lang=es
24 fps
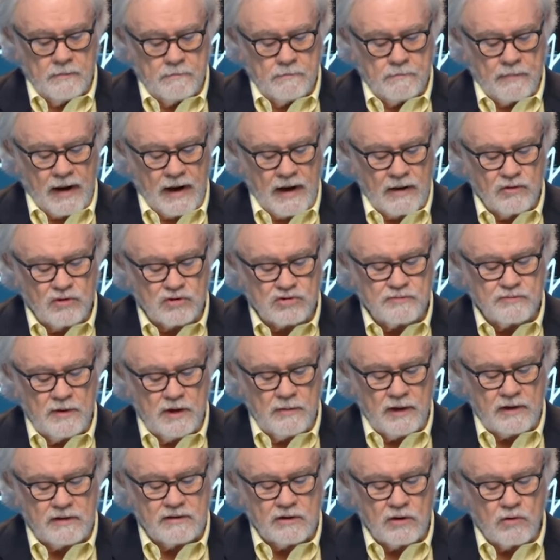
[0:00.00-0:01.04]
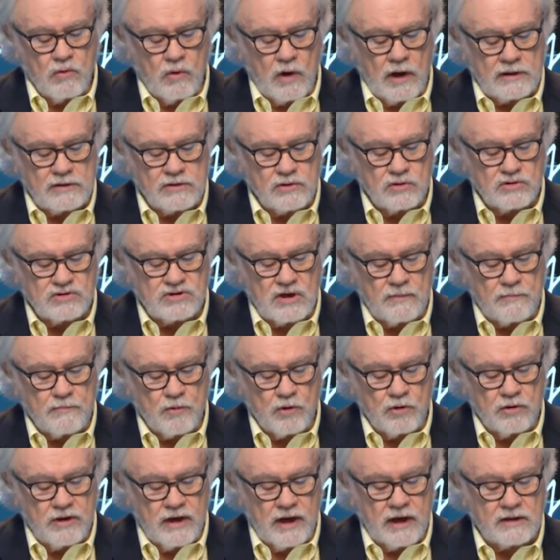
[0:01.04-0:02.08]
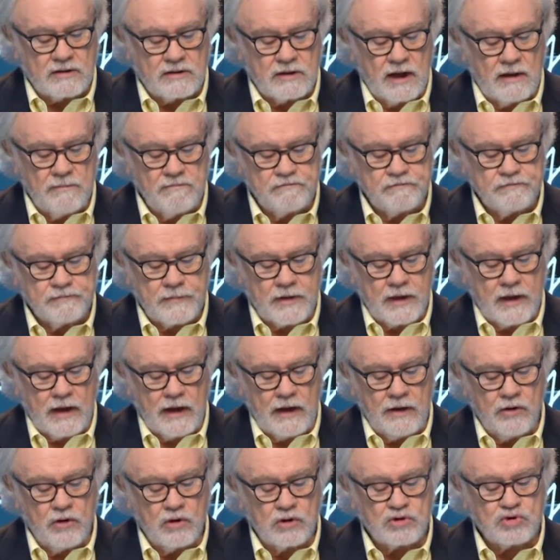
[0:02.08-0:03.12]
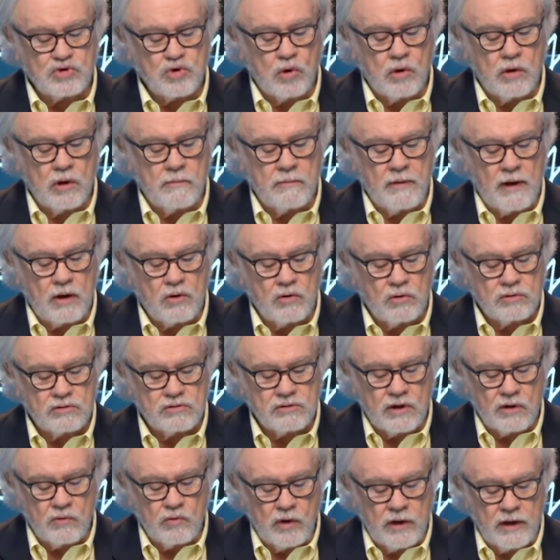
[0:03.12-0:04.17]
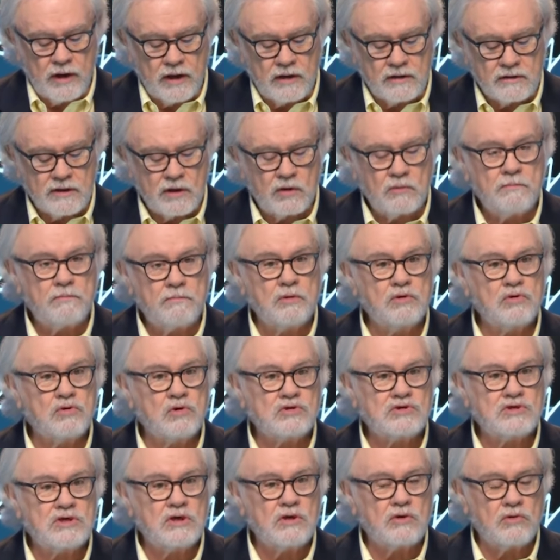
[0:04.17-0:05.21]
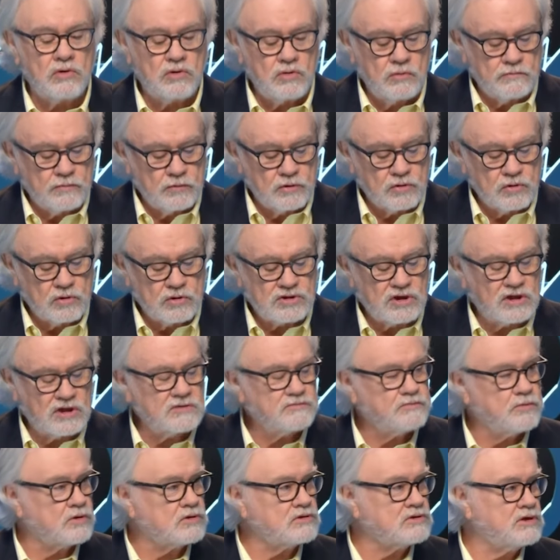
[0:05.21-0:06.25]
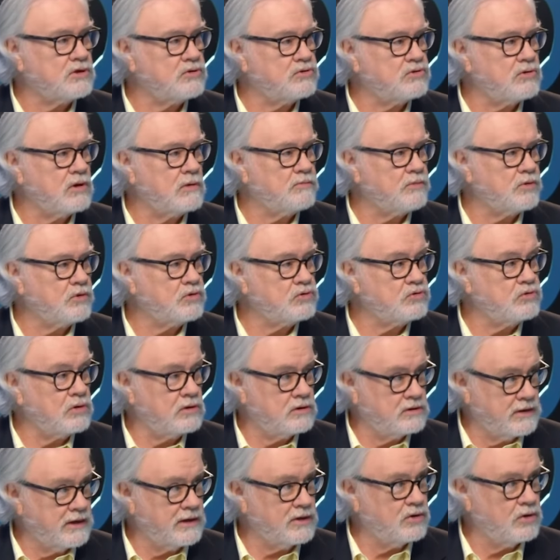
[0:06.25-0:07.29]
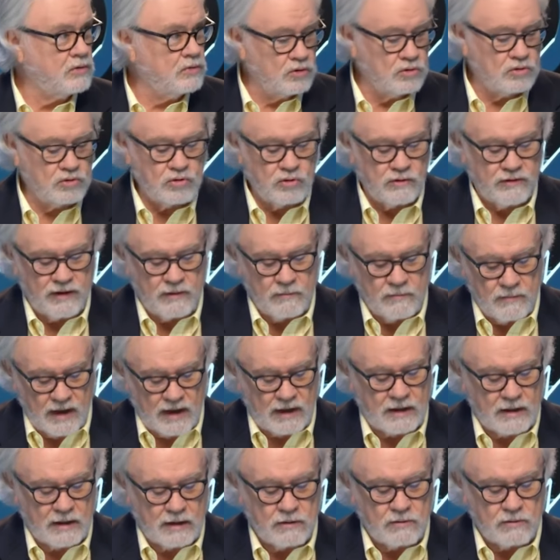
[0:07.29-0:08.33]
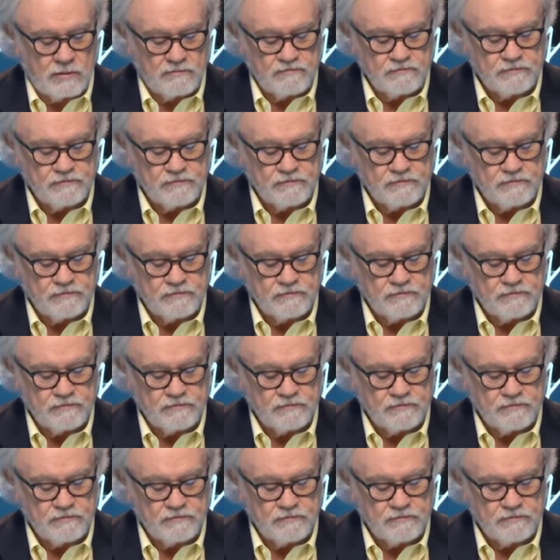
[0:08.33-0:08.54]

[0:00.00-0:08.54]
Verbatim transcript: Para 2024 se proyecta que el nearshoring va a contribuir entre 1.5 y 1.6% al Producto Interno Bruto de México.